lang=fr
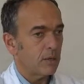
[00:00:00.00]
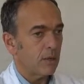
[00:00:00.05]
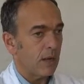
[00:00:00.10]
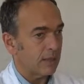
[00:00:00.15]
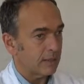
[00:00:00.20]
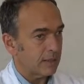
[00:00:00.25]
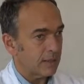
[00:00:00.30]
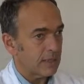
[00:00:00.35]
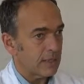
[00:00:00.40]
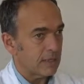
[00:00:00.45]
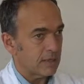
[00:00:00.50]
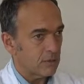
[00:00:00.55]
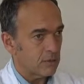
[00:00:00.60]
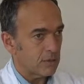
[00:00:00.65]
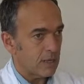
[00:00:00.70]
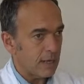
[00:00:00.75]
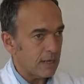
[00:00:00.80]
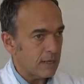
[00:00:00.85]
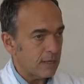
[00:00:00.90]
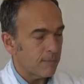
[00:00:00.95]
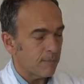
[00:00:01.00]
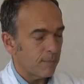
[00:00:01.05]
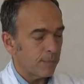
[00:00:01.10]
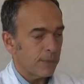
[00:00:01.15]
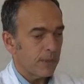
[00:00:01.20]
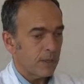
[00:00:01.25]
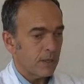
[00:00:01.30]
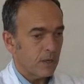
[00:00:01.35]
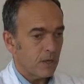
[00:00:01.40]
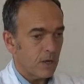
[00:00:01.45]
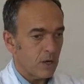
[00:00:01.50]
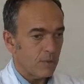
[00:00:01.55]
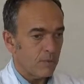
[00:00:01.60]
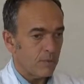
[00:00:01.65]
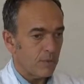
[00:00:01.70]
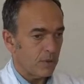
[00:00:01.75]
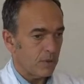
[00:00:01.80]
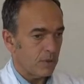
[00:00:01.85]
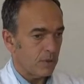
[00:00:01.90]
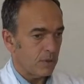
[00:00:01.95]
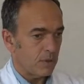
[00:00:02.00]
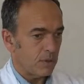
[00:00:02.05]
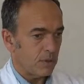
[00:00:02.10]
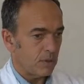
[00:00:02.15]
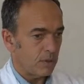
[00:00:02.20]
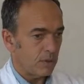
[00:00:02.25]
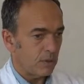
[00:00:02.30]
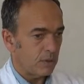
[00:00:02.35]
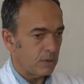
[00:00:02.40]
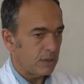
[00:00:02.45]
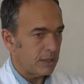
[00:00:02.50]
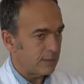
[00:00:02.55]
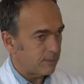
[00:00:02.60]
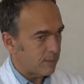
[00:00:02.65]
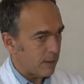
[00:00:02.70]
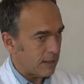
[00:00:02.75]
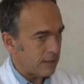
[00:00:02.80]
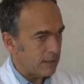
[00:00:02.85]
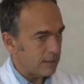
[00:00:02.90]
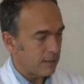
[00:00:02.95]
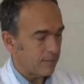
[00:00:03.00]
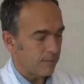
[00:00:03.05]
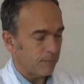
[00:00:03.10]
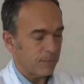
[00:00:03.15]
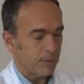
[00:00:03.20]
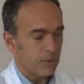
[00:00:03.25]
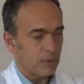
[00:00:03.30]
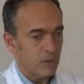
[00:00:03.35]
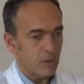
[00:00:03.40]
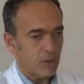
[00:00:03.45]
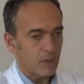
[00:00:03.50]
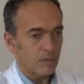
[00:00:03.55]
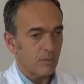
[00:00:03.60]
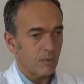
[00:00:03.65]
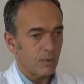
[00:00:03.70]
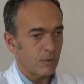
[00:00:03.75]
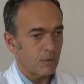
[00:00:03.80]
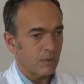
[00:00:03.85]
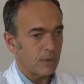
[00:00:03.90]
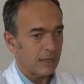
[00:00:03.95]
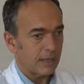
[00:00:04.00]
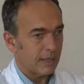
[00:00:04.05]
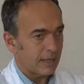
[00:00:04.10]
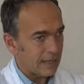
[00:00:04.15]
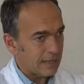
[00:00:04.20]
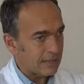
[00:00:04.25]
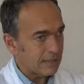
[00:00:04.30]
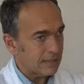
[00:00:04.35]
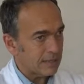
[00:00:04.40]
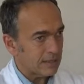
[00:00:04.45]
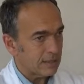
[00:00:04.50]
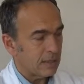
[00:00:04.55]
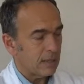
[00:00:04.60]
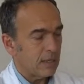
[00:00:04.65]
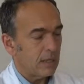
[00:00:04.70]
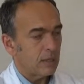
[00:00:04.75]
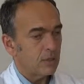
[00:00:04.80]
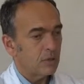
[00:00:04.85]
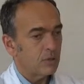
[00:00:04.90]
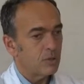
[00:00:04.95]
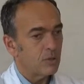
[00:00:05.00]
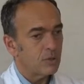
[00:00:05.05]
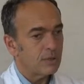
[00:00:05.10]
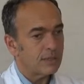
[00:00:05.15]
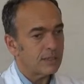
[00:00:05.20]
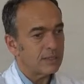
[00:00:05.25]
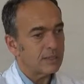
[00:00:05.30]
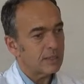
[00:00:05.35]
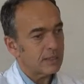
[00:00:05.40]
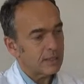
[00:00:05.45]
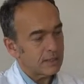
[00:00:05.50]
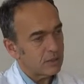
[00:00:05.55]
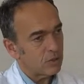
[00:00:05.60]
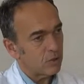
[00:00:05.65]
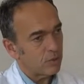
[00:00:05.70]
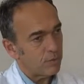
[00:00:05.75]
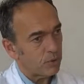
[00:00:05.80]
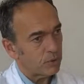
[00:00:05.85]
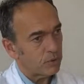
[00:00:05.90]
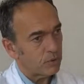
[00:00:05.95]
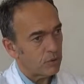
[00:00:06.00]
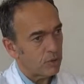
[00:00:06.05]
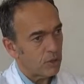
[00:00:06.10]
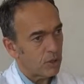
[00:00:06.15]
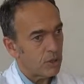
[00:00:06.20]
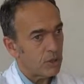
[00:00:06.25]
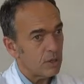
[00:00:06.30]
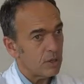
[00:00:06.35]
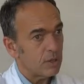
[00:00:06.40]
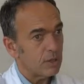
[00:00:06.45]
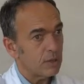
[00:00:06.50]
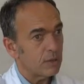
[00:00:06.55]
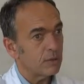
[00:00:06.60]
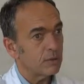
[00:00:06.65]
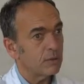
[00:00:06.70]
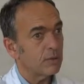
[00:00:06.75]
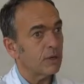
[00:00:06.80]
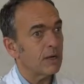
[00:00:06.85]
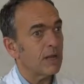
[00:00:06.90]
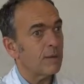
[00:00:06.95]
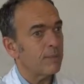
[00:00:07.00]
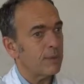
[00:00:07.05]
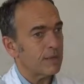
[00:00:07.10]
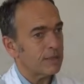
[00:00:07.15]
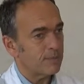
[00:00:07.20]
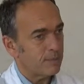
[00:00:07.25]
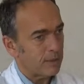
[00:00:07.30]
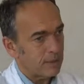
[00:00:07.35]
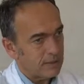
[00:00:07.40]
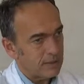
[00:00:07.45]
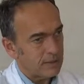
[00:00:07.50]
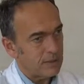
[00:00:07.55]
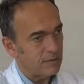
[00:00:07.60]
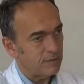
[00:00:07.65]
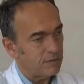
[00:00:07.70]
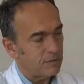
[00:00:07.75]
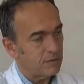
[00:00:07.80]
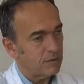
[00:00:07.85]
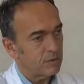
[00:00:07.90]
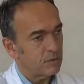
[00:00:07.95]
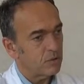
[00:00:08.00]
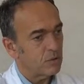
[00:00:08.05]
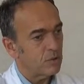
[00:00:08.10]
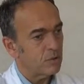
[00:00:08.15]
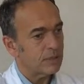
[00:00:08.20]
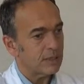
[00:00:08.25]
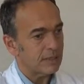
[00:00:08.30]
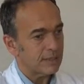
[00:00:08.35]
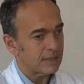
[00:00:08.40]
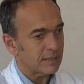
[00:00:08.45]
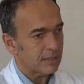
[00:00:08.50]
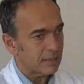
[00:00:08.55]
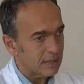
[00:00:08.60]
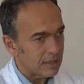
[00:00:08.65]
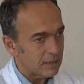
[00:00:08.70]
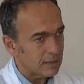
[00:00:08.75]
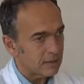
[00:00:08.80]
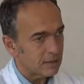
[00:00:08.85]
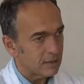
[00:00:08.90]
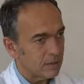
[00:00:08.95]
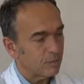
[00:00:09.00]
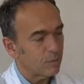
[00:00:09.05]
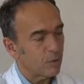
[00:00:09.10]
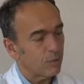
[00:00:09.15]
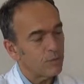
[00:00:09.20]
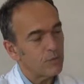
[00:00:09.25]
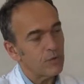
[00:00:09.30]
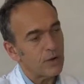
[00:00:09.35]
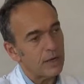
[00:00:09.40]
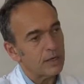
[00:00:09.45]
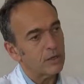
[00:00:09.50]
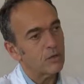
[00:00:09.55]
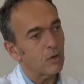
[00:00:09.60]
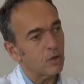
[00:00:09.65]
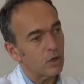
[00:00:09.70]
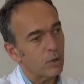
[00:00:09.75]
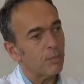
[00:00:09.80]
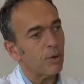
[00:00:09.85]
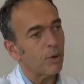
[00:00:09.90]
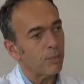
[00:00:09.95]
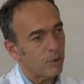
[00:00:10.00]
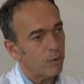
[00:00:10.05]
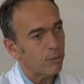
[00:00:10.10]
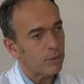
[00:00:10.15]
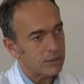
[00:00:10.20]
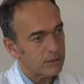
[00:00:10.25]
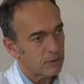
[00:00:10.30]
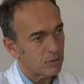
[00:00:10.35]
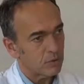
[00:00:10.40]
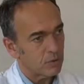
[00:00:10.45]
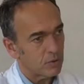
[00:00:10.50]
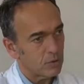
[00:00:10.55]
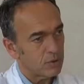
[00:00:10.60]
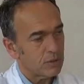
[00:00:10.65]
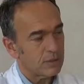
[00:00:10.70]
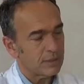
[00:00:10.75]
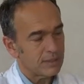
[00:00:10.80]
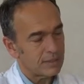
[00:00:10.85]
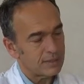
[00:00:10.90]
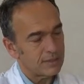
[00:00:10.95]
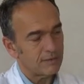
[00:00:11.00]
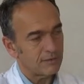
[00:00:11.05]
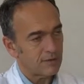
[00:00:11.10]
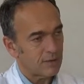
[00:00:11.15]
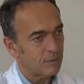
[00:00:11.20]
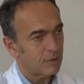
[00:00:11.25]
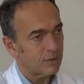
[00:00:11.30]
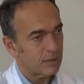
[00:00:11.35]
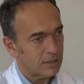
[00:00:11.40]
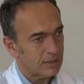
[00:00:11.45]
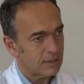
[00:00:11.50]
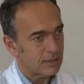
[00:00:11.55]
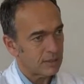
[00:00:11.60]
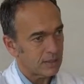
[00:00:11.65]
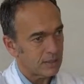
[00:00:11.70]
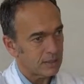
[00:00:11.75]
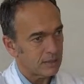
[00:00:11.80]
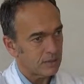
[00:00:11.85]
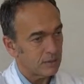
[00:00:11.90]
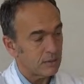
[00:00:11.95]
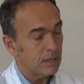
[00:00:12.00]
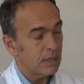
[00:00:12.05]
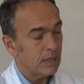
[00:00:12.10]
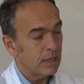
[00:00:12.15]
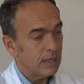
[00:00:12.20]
internationales comme l'Espagne, comme la Grèce, de s'intéresser au protocole euh, dans la perspective de s'inscrire pour pouvoir inclure leurs propres patients dedans. Et ça, c'est vraiment très intéressant.